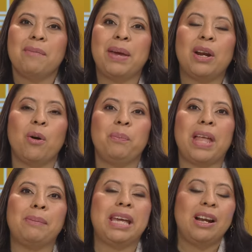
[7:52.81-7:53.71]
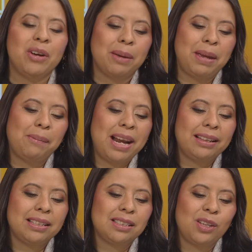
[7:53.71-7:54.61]
Pero a mí algo que me llama la
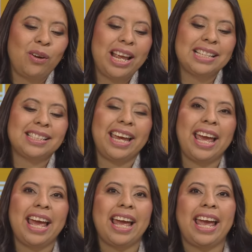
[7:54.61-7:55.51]
atención es que